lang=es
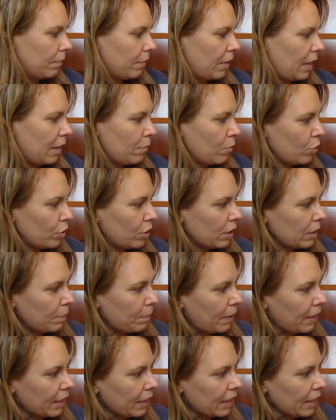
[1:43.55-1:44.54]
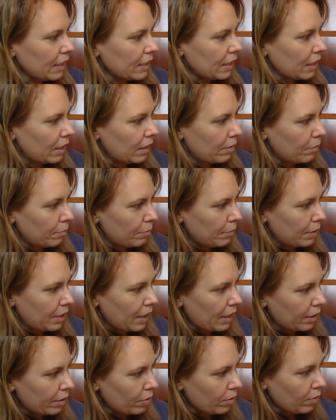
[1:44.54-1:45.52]
En muchas partes el
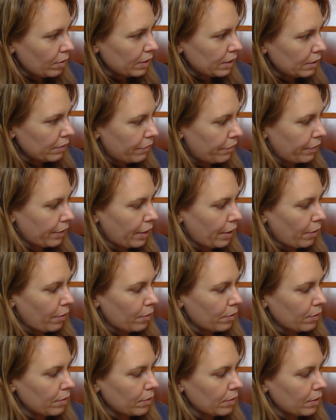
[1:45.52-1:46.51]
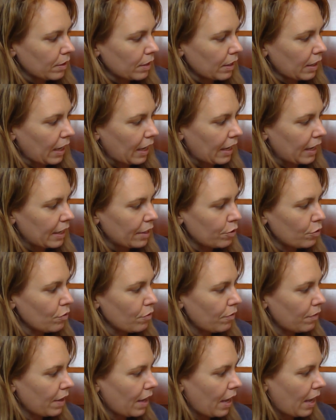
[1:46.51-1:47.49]
invierno es frío, cae
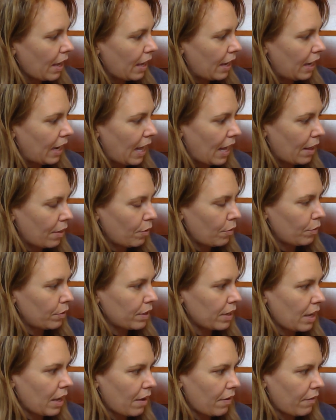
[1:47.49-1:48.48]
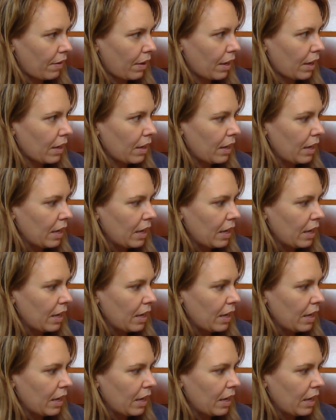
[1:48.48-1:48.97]
lluvia, helado o nieve.